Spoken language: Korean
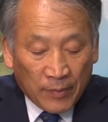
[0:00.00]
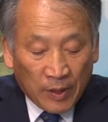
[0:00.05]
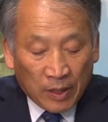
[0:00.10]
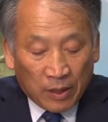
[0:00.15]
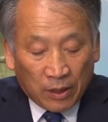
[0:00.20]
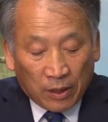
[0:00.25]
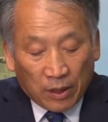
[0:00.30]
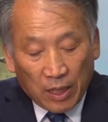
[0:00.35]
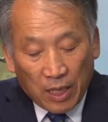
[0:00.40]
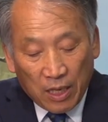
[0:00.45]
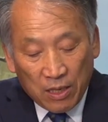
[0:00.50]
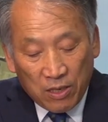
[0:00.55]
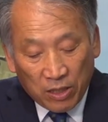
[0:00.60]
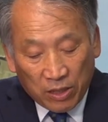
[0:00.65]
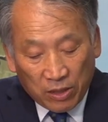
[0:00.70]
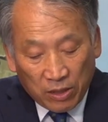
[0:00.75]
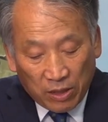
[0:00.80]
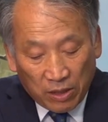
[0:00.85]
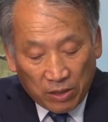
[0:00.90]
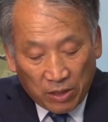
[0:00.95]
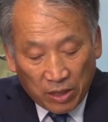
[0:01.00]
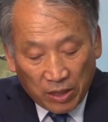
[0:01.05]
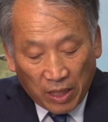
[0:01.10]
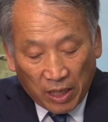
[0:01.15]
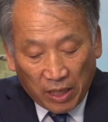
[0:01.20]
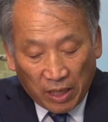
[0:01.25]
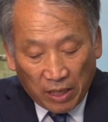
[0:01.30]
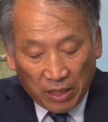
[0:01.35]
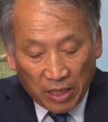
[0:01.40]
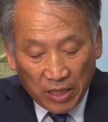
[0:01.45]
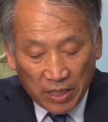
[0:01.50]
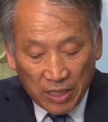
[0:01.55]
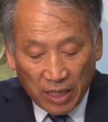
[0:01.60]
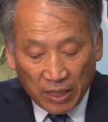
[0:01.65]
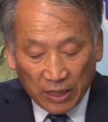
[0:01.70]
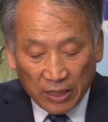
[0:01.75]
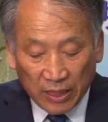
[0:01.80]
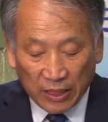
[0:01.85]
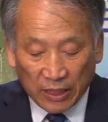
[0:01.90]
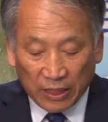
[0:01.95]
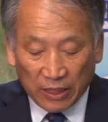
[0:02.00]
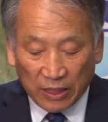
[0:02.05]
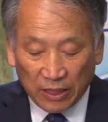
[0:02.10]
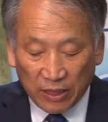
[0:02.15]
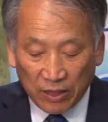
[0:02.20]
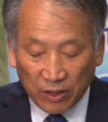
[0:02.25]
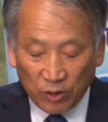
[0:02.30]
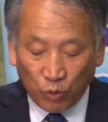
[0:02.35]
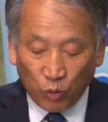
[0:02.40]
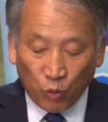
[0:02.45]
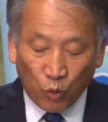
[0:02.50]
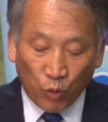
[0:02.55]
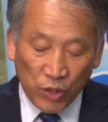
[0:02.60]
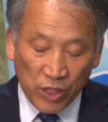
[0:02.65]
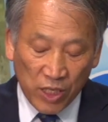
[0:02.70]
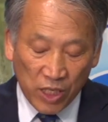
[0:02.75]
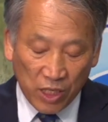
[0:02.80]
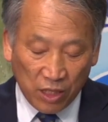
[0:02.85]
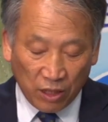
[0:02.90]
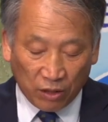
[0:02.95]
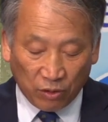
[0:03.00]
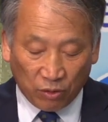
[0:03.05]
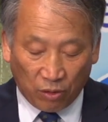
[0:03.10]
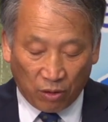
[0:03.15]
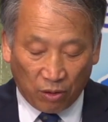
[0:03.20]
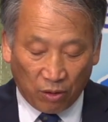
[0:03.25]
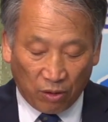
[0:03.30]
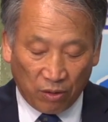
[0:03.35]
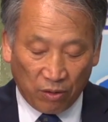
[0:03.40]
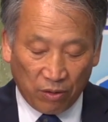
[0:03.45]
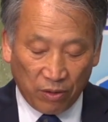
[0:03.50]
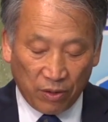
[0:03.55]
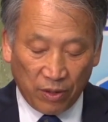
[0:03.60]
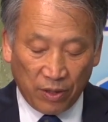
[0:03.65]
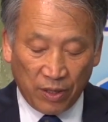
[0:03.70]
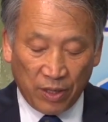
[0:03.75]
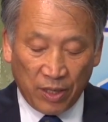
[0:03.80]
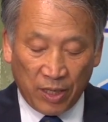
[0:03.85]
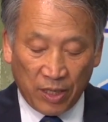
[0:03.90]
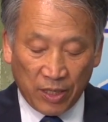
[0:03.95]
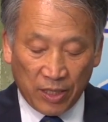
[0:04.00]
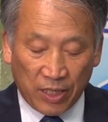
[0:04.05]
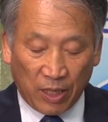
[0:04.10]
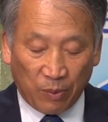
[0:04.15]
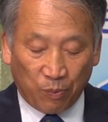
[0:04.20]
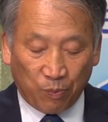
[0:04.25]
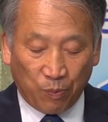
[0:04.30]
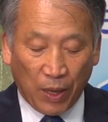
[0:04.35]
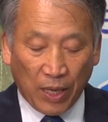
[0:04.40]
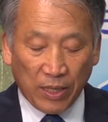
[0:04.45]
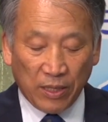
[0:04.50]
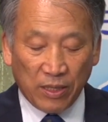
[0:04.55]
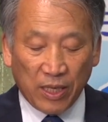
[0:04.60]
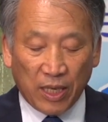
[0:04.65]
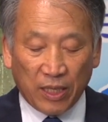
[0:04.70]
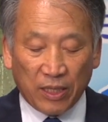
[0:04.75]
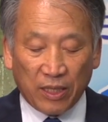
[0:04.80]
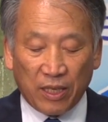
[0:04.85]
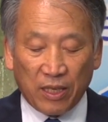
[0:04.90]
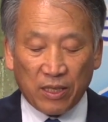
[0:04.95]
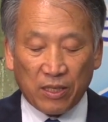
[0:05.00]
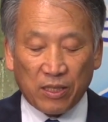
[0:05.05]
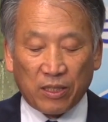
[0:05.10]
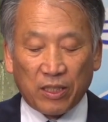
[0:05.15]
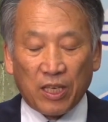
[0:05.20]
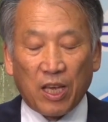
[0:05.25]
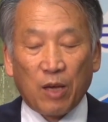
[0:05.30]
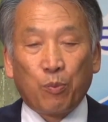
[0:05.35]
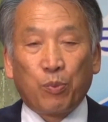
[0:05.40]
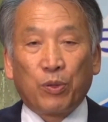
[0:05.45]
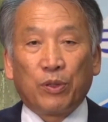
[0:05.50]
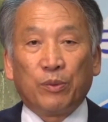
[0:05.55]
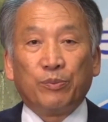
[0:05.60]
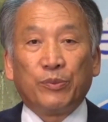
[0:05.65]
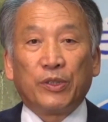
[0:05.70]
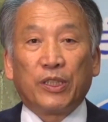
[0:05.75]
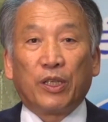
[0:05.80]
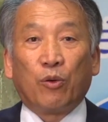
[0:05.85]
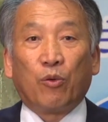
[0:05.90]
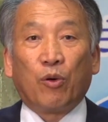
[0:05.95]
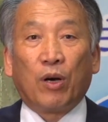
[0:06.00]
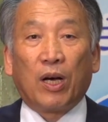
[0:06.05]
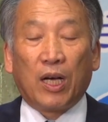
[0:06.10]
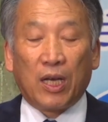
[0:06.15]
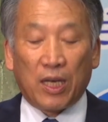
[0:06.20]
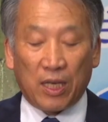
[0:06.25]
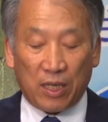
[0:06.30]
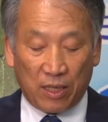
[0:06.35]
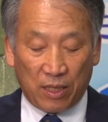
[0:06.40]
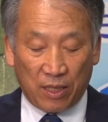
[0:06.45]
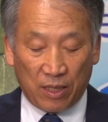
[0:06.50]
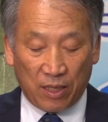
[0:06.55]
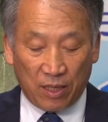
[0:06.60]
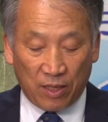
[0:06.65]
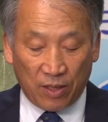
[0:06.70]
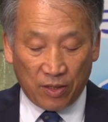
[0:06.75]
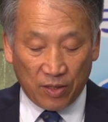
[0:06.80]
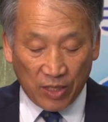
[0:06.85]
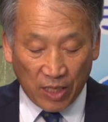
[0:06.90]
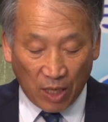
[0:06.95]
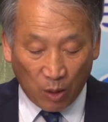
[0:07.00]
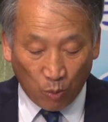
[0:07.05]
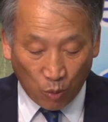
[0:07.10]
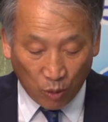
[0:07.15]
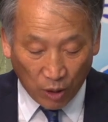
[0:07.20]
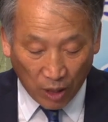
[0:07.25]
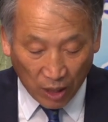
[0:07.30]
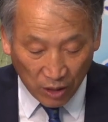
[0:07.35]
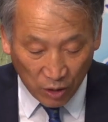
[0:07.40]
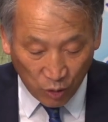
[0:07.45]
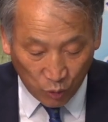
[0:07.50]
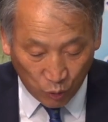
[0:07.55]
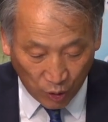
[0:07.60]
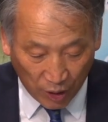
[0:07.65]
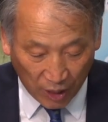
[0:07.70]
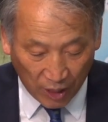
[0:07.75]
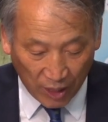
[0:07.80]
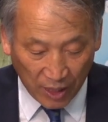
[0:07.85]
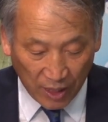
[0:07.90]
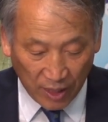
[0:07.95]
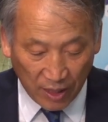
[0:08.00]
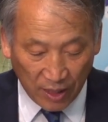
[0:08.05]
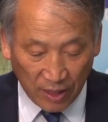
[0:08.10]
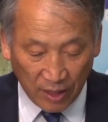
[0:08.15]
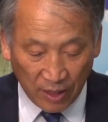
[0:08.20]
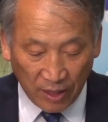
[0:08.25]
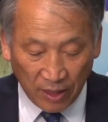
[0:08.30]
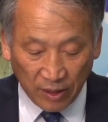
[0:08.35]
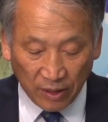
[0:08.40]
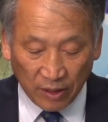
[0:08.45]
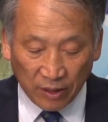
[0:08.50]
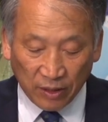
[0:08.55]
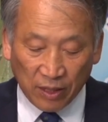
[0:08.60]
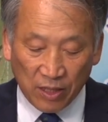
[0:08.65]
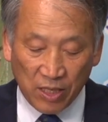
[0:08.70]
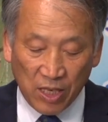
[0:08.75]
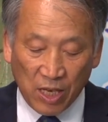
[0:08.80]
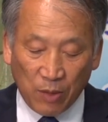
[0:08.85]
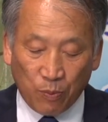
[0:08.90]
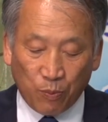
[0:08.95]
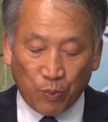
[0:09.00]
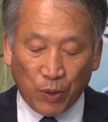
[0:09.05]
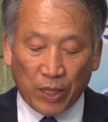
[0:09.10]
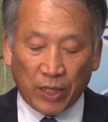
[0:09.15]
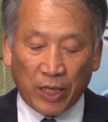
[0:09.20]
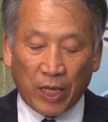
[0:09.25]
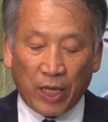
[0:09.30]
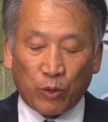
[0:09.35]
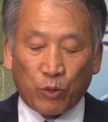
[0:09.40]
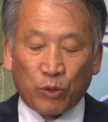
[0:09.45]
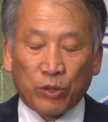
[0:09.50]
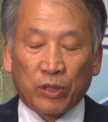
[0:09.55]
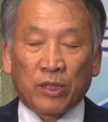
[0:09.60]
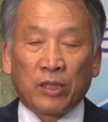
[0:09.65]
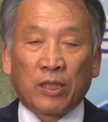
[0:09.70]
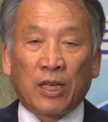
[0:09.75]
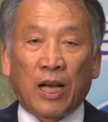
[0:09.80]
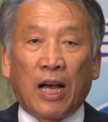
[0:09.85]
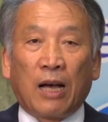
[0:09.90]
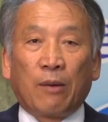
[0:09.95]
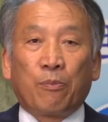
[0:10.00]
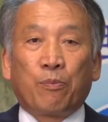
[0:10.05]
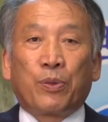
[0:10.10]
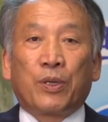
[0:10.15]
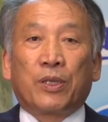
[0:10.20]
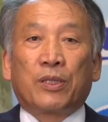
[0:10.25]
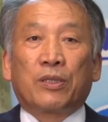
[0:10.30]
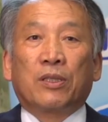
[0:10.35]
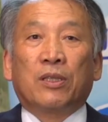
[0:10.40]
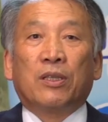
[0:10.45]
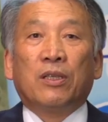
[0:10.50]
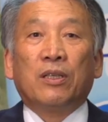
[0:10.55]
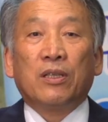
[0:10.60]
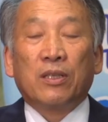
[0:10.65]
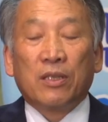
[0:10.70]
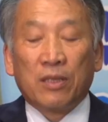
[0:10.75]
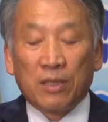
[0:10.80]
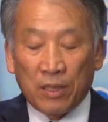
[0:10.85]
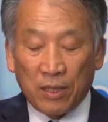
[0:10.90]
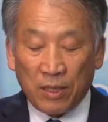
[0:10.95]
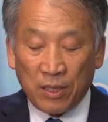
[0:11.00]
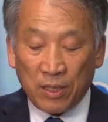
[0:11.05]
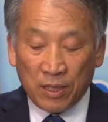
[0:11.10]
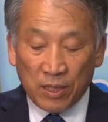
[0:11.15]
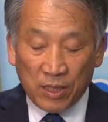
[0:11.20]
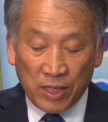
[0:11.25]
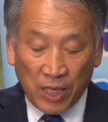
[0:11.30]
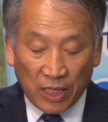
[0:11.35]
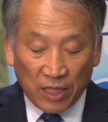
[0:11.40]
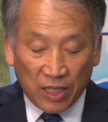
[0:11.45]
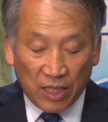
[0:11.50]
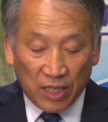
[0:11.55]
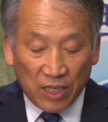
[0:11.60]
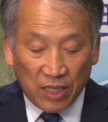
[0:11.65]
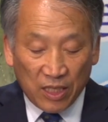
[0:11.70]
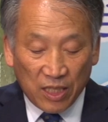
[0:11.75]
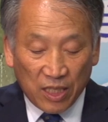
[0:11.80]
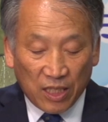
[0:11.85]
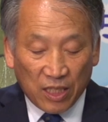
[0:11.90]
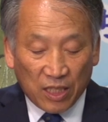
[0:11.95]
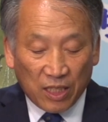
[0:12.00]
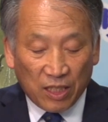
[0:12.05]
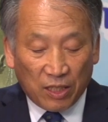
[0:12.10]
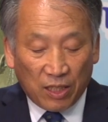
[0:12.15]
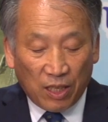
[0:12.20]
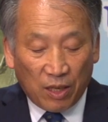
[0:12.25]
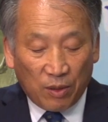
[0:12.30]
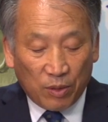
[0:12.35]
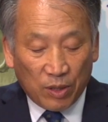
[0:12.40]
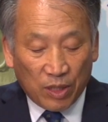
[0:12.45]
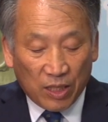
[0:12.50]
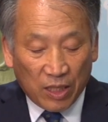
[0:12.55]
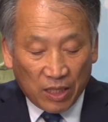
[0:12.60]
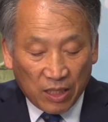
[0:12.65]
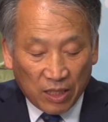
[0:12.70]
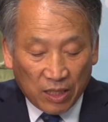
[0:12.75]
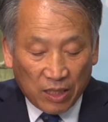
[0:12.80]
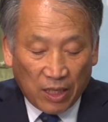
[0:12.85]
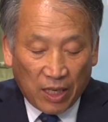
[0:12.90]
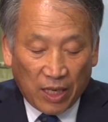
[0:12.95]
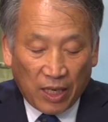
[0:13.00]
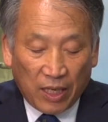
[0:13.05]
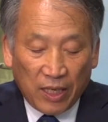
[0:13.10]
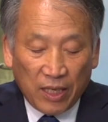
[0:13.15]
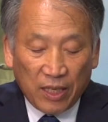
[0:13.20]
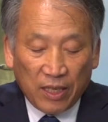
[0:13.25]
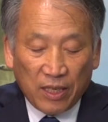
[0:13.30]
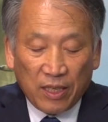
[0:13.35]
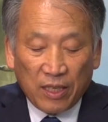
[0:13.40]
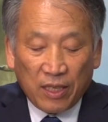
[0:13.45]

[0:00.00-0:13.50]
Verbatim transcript: 그러나 즉결 처단의 대상은 원칙적으로 재판 자리에서의 범죄와 자복하는 죄 등 재판 회원들 앞에서 생긴 일이기 때, 일이기에